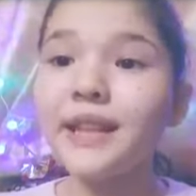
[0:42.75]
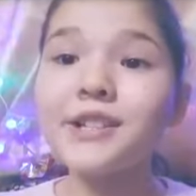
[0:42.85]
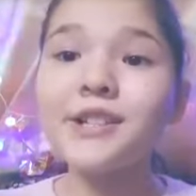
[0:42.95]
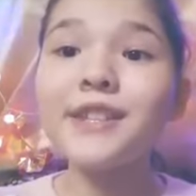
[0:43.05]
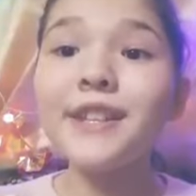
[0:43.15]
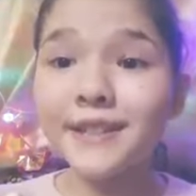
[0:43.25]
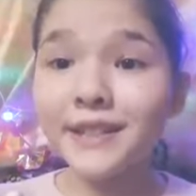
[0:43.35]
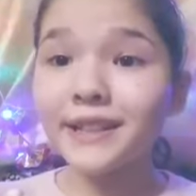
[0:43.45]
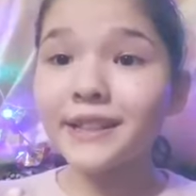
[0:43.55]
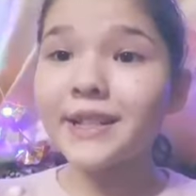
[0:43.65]
также
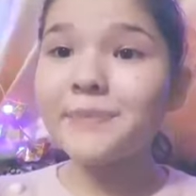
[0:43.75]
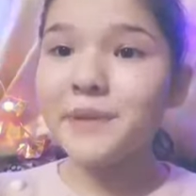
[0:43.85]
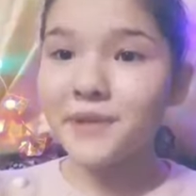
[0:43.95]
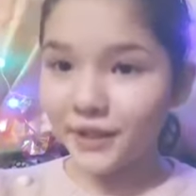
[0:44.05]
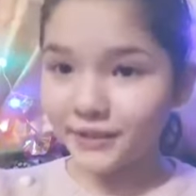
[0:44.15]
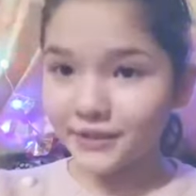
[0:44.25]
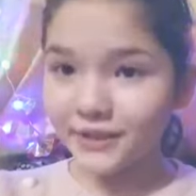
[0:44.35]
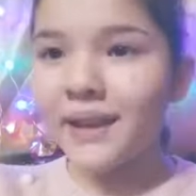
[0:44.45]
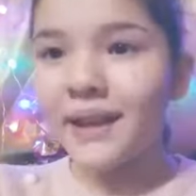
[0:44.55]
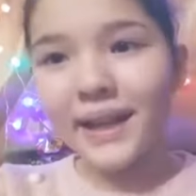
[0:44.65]
несколько
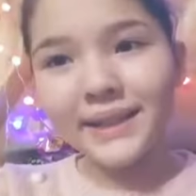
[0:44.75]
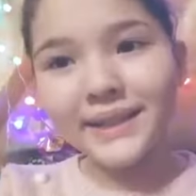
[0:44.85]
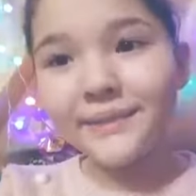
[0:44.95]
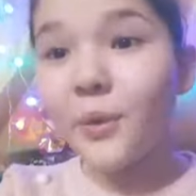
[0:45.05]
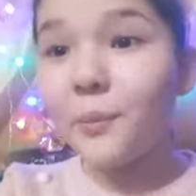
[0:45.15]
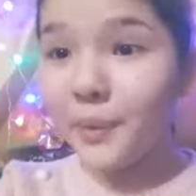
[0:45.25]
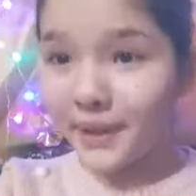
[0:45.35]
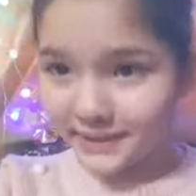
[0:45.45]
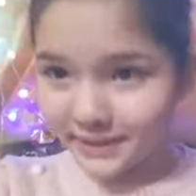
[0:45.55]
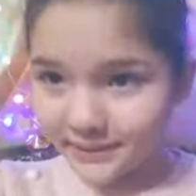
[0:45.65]
распечаток, одного
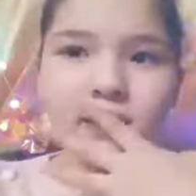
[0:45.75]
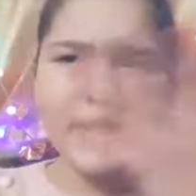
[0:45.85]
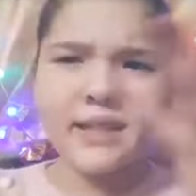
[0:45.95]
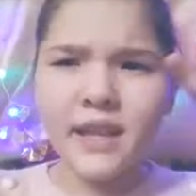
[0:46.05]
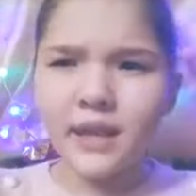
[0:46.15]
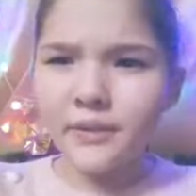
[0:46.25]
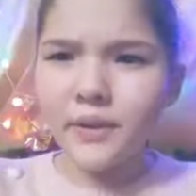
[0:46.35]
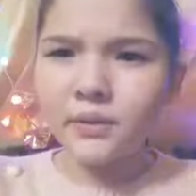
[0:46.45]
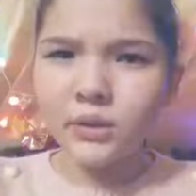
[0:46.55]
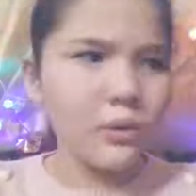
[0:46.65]
пэта, не знаю,
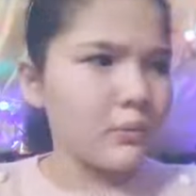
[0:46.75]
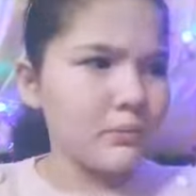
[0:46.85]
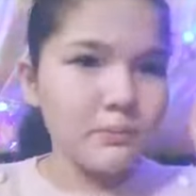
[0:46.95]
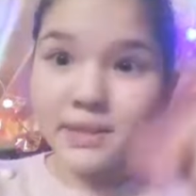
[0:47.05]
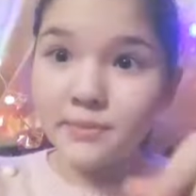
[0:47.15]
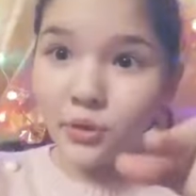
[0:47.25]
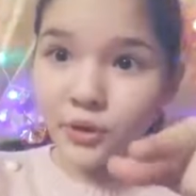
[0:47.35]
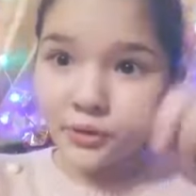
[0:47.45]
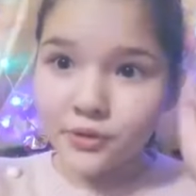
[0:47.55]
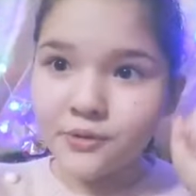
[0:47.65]
говорила, но письмо,
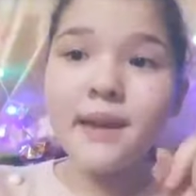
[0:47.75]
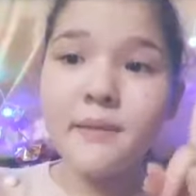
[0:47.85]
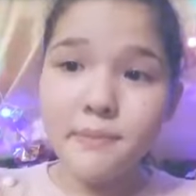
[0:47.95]
короче.